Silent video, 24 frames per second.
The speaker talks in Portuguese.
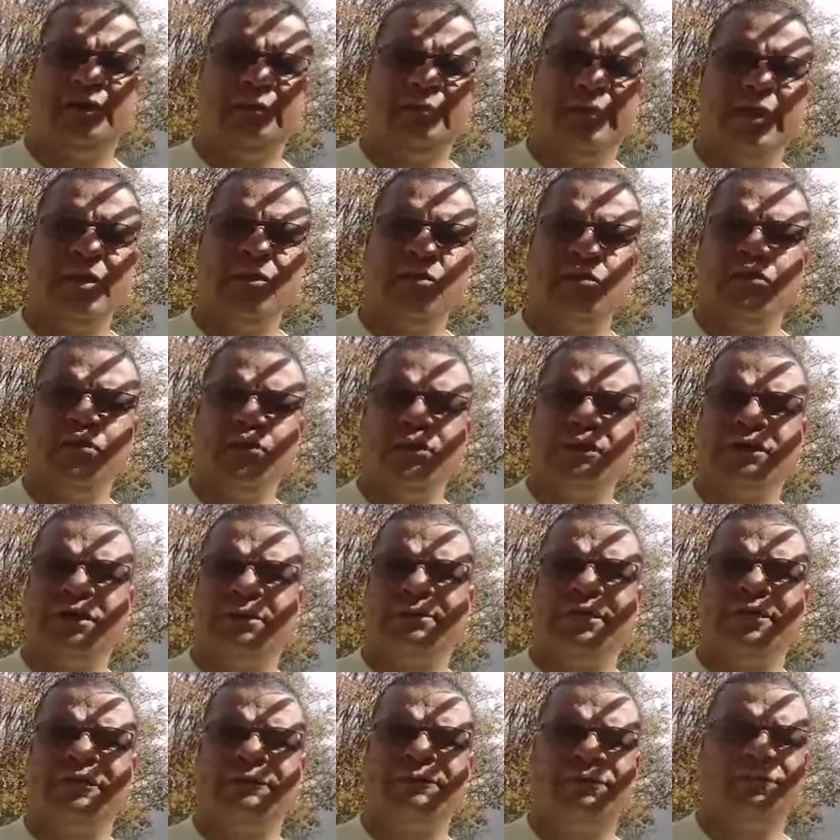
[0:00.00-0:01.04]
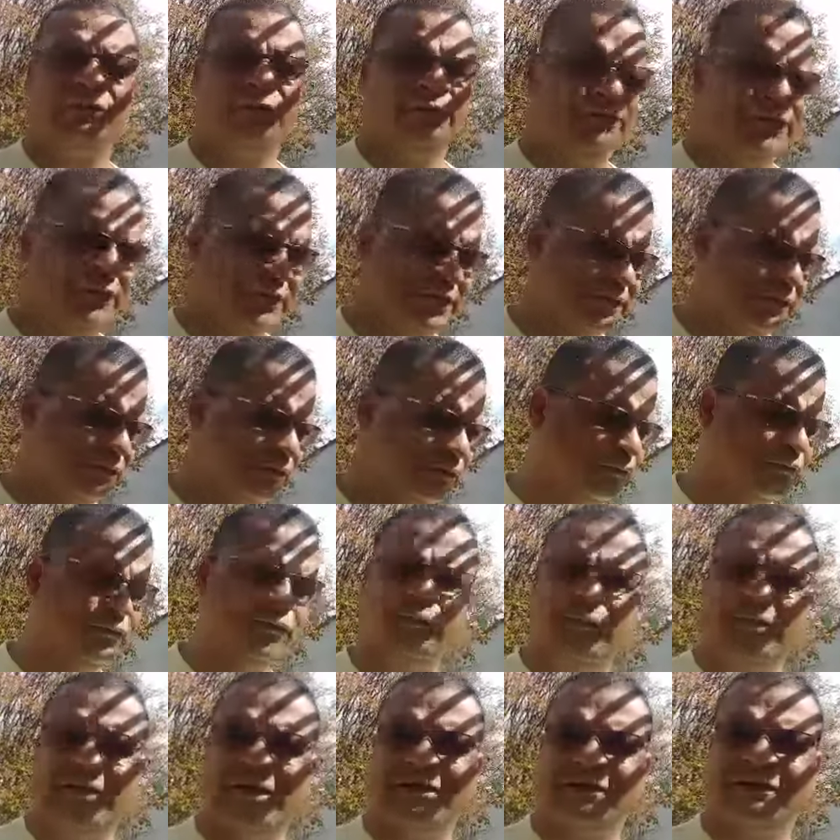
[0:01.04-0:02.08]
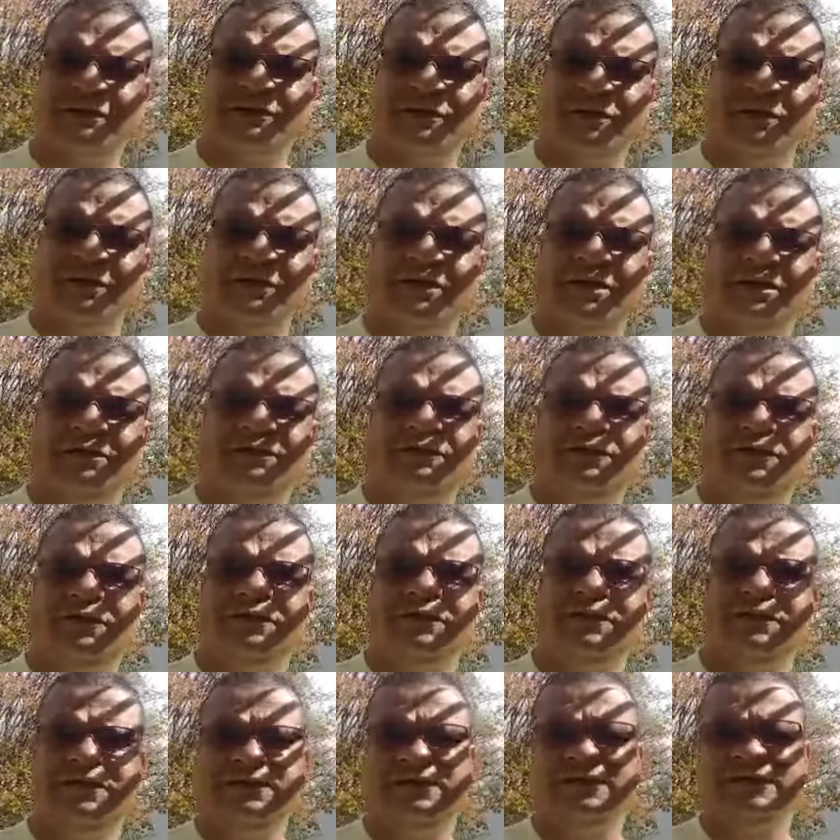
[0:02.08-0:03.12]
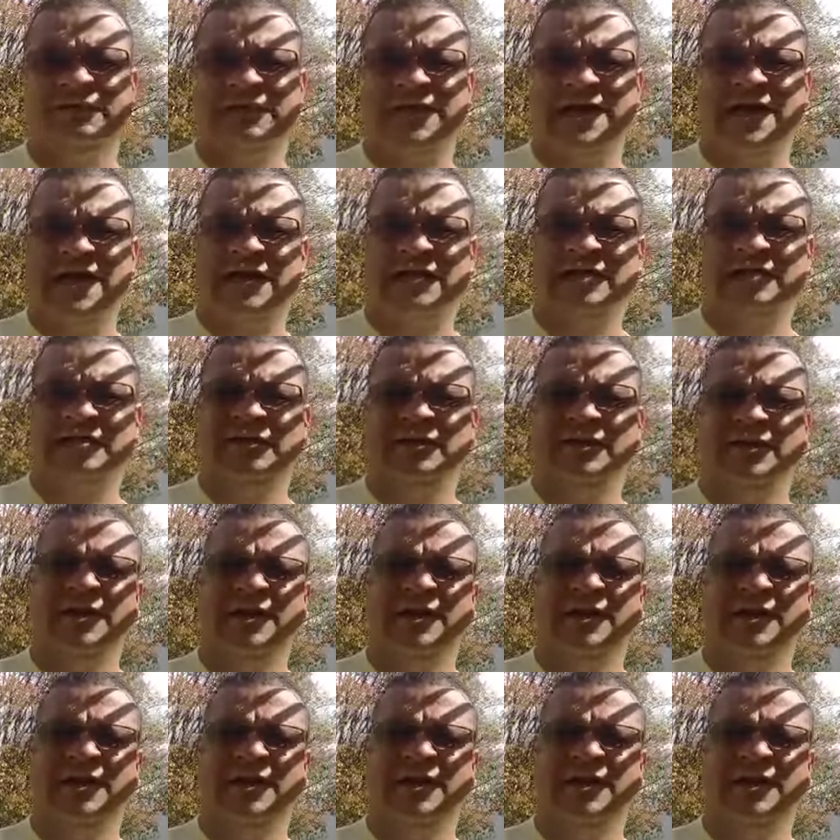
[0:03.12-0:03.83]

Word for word: bem curta mesmo, falando sobre a questão da entrevista. Tá?